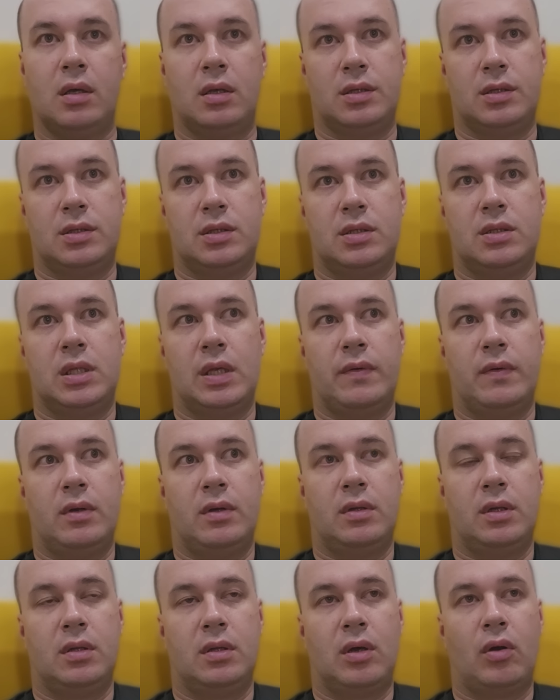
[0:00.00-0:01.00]
здесь,
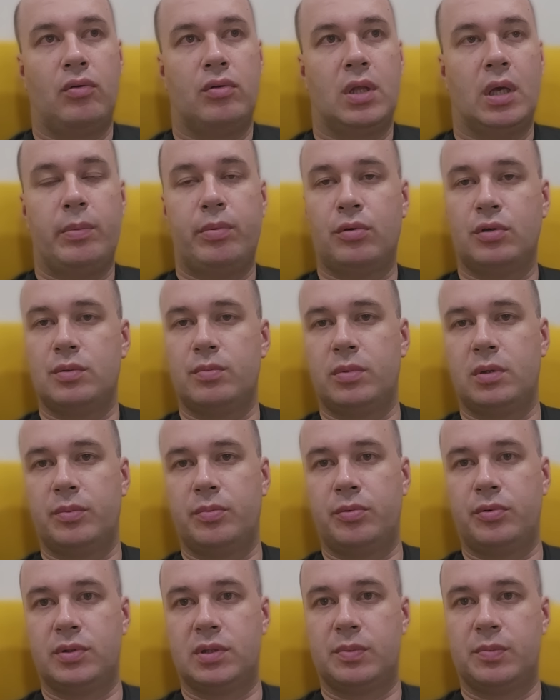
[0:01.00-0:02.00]
наверное, надо какой-то опрос было
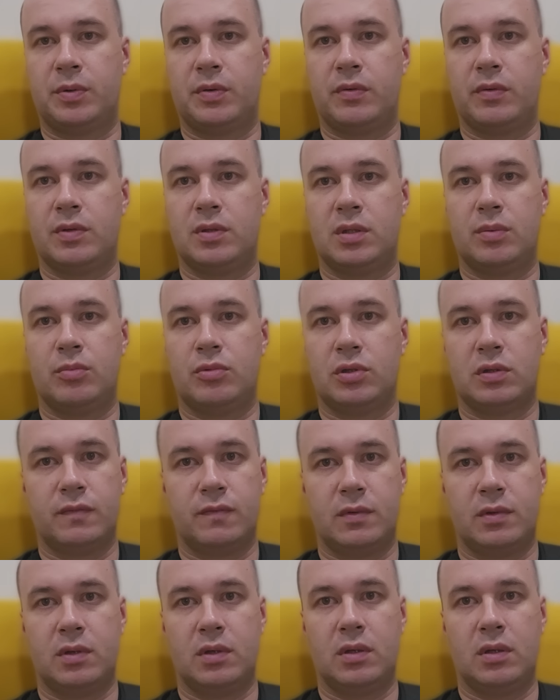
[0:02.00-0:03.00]
просто провести. Можно
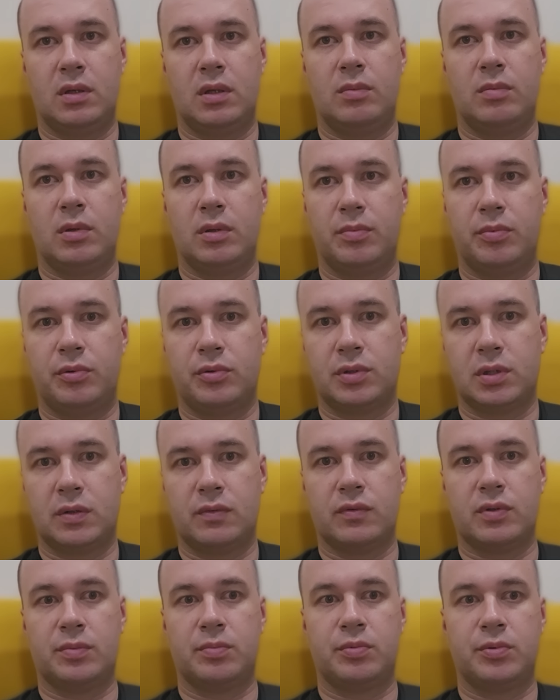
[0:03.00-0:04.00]
в интернете было просто
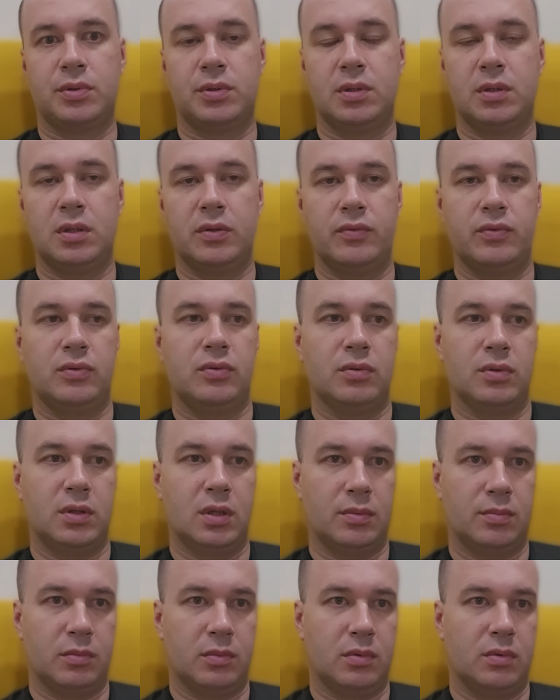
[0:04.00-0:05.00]
его запустить и все
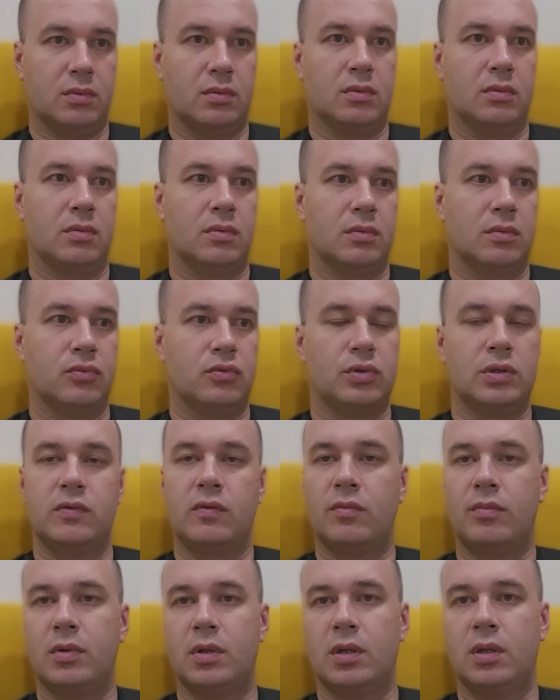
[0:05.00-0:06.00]
там. Э, нужно
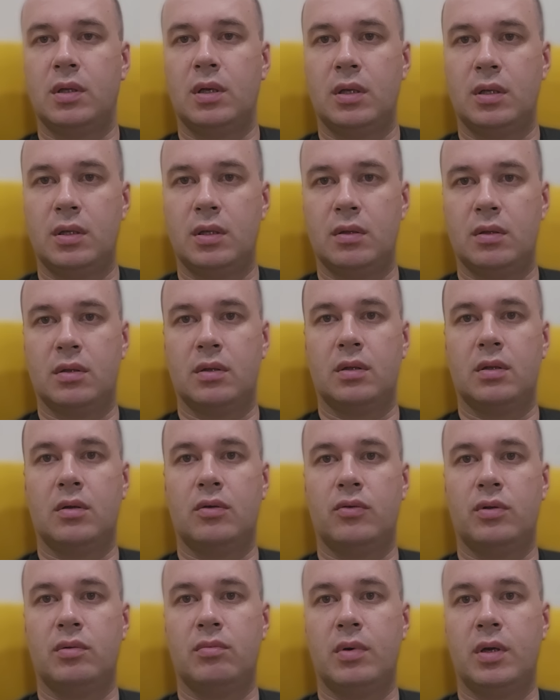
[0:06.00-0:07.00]
вам это или нет? И
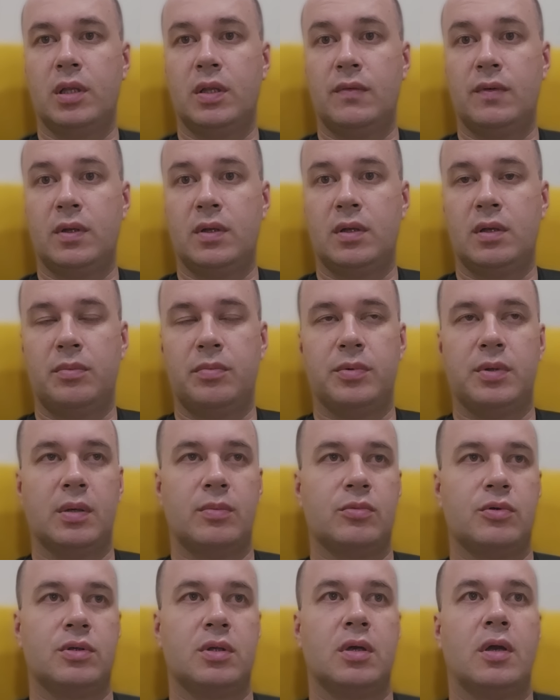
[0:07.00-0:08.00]
люди бы ответили,
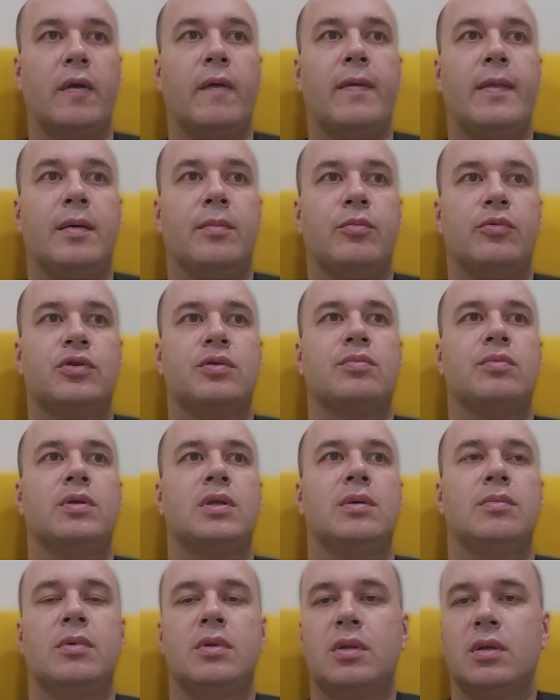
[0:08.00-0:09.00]
потому что, может
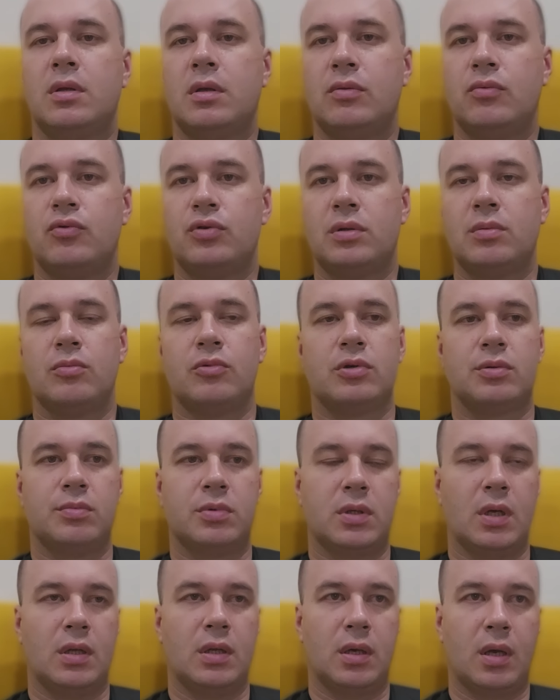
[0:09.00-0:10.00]
быть, им это не нужно, может
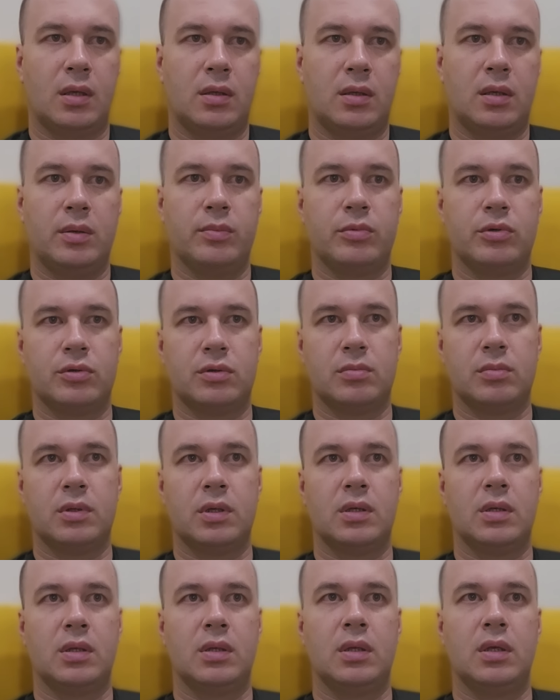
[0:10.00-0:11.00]
быть, они хотели бы, чтобы
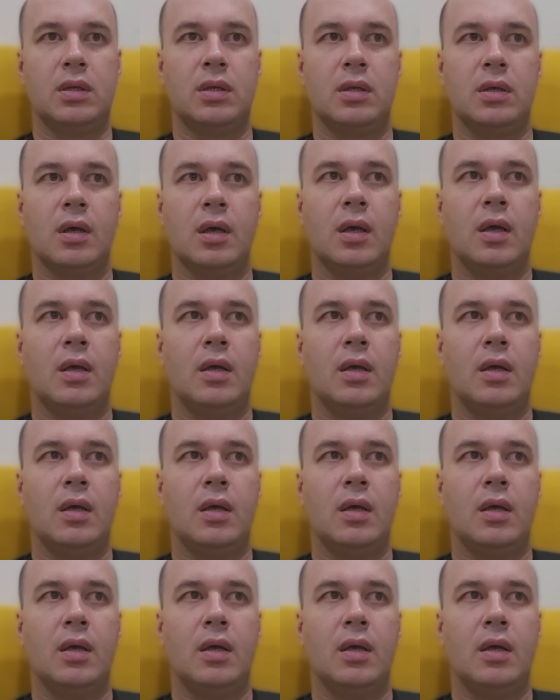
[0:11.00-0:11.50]
на эти деньги,